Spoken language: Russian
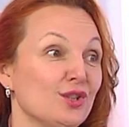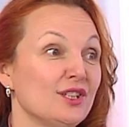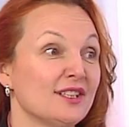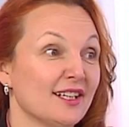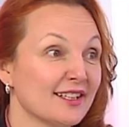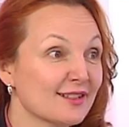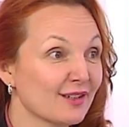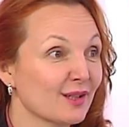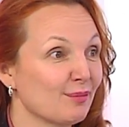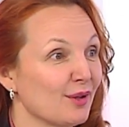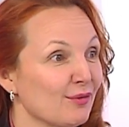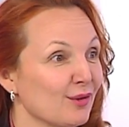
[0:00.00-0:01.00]
уже детей
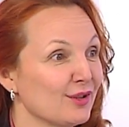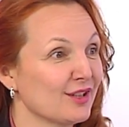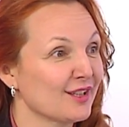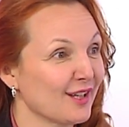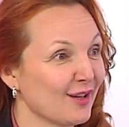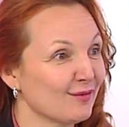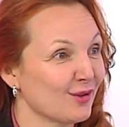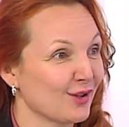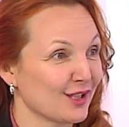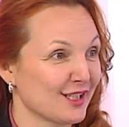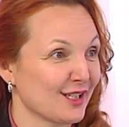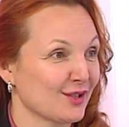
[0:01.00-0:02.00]
своих приводят вот к нам в
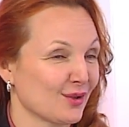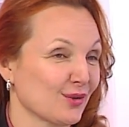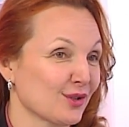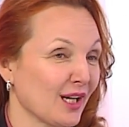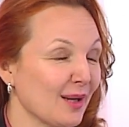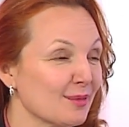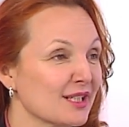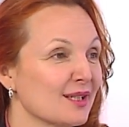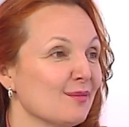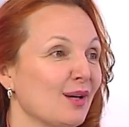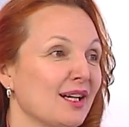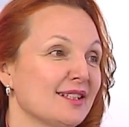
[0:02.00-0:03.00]
ОКЦ, вот. что сами
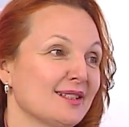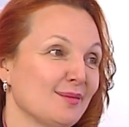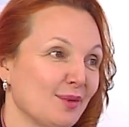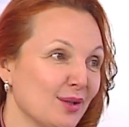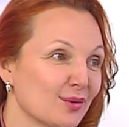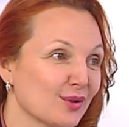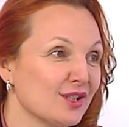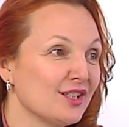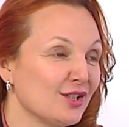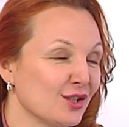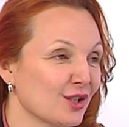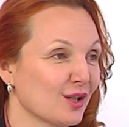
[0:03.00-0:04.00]
занимались, теперь уже
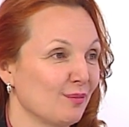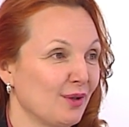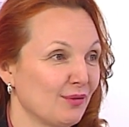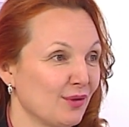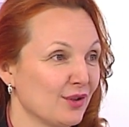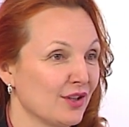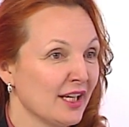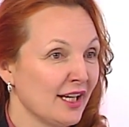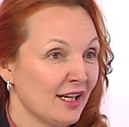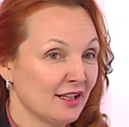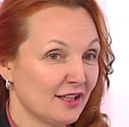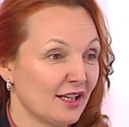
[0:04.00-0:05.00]
детишек приводят.
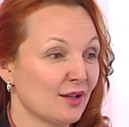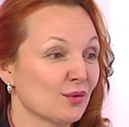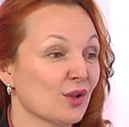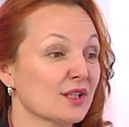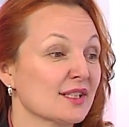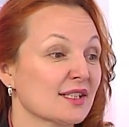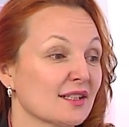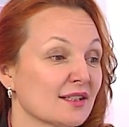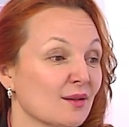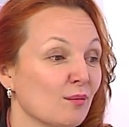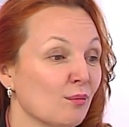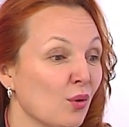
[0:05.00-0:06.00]
Да, у нас
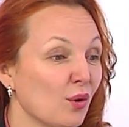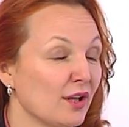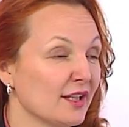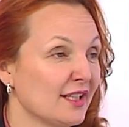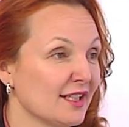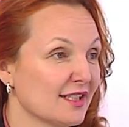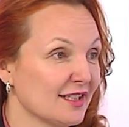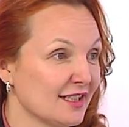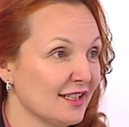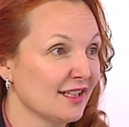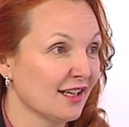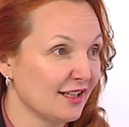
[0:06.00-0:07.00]
э, более
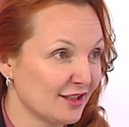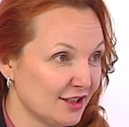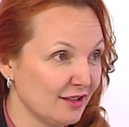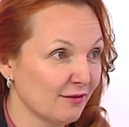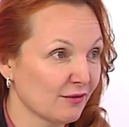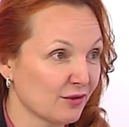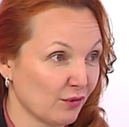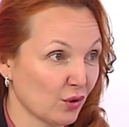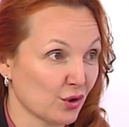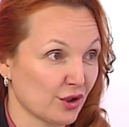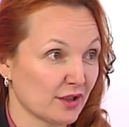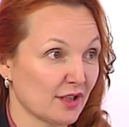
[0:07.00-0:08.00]
30 коллективов
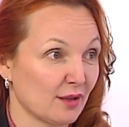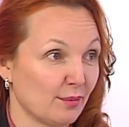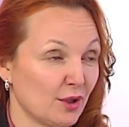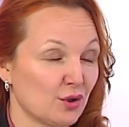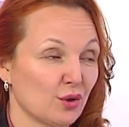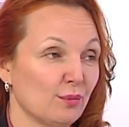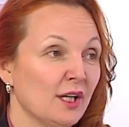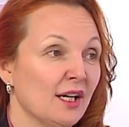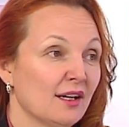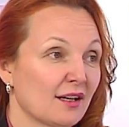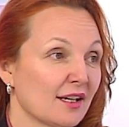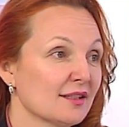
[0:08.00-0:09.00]
творческих, причем
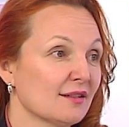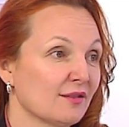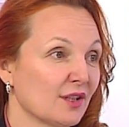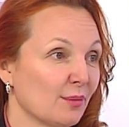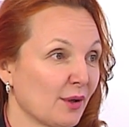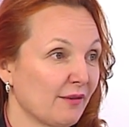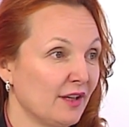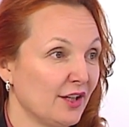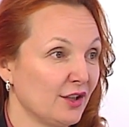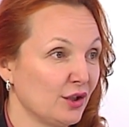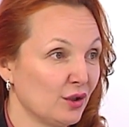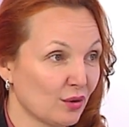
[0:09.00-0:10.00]
разного
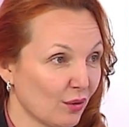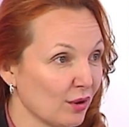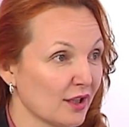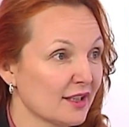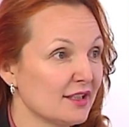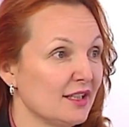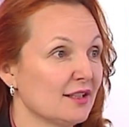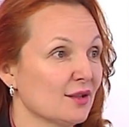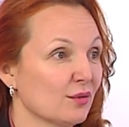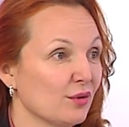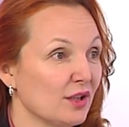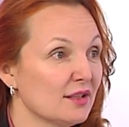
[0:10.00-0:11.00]
направления. Не только
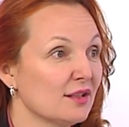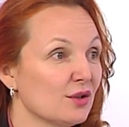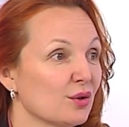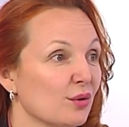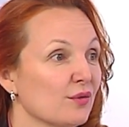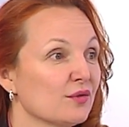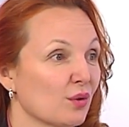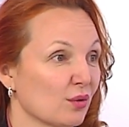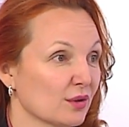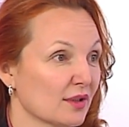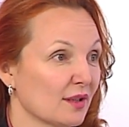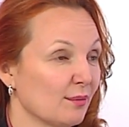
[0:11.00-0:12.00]
дети, но есть еще и
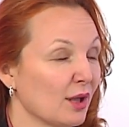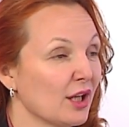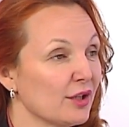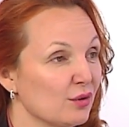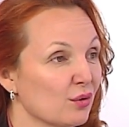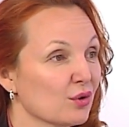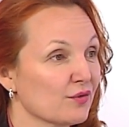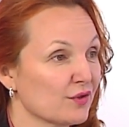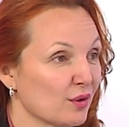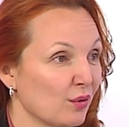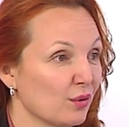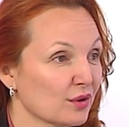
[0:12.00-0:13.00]
взрослые, молодежь,
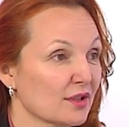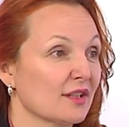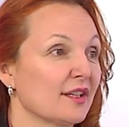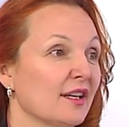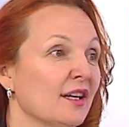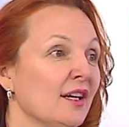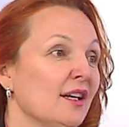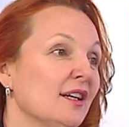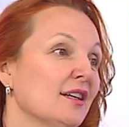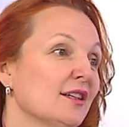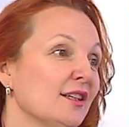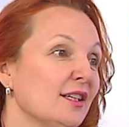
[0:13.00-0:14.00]
взрослые.
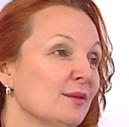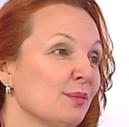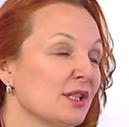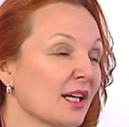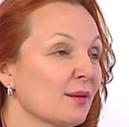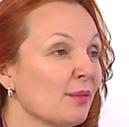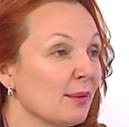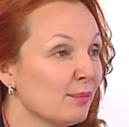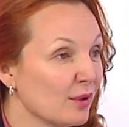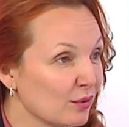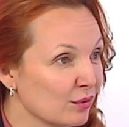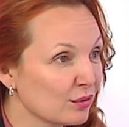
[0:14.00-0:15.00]
А, есть
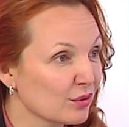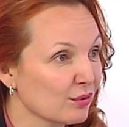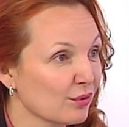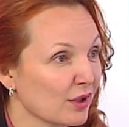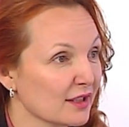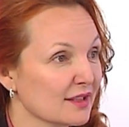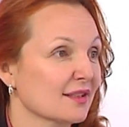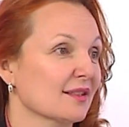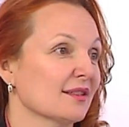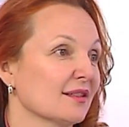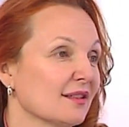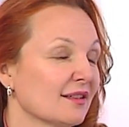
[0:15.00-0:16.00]
55 плюс у нас
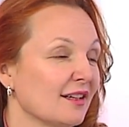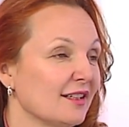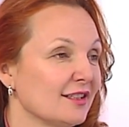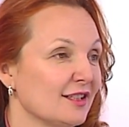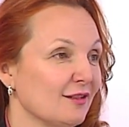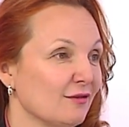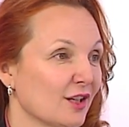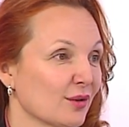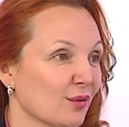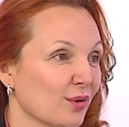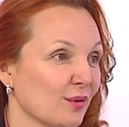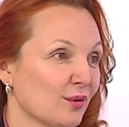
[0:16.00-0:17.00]
э, коллективы,
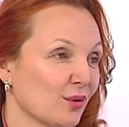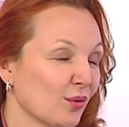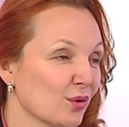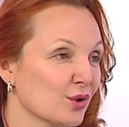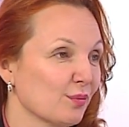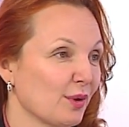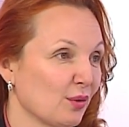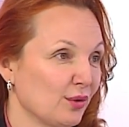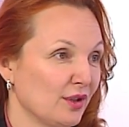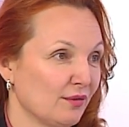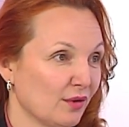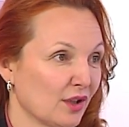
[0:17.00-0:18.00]
которые тоже
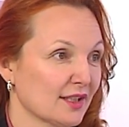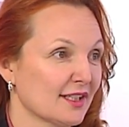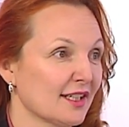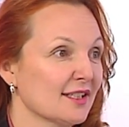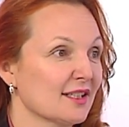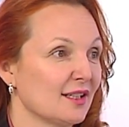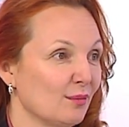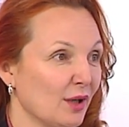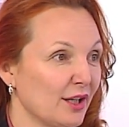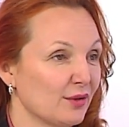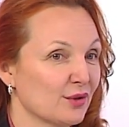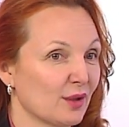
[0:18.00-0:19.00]
приходят в ОКЦ,
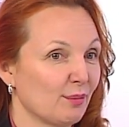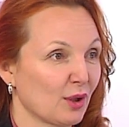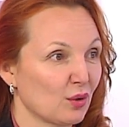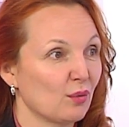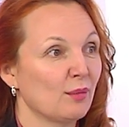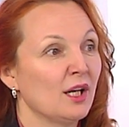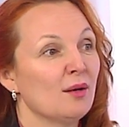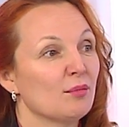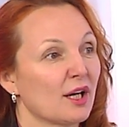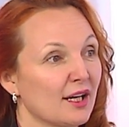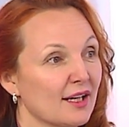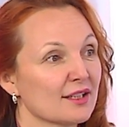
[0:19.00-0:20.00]
занимаются и потом
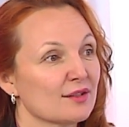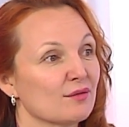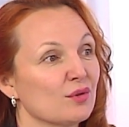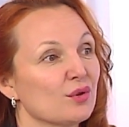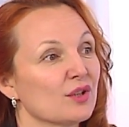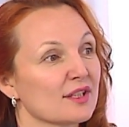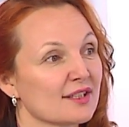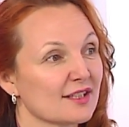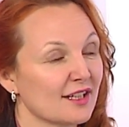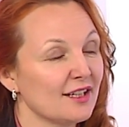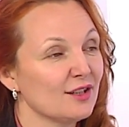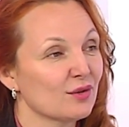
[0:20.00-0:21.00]
показывают на
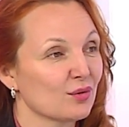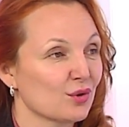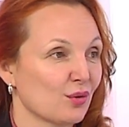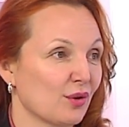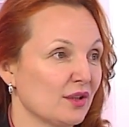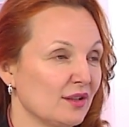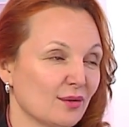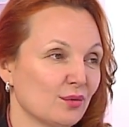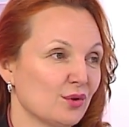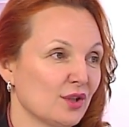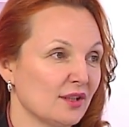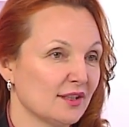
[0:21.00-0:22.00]
сцене то, что они
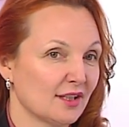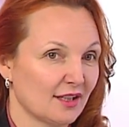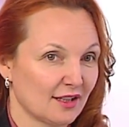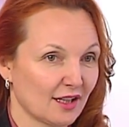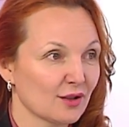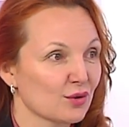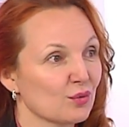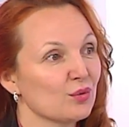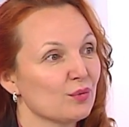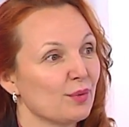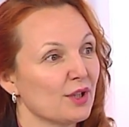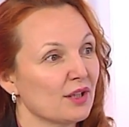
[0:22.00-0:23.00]
научились. Это
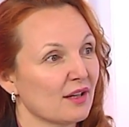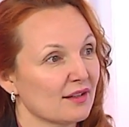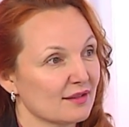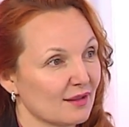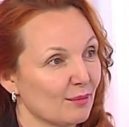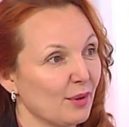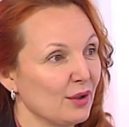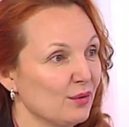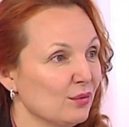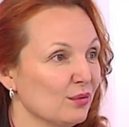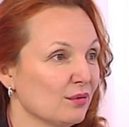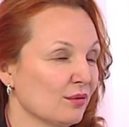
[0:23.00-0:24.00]
танцуют прекрасно,
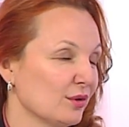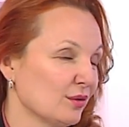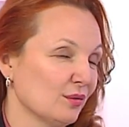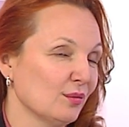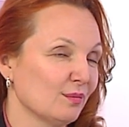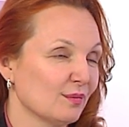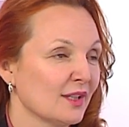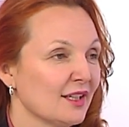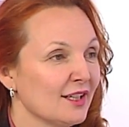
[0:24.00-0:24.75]
поют. То есть, ну,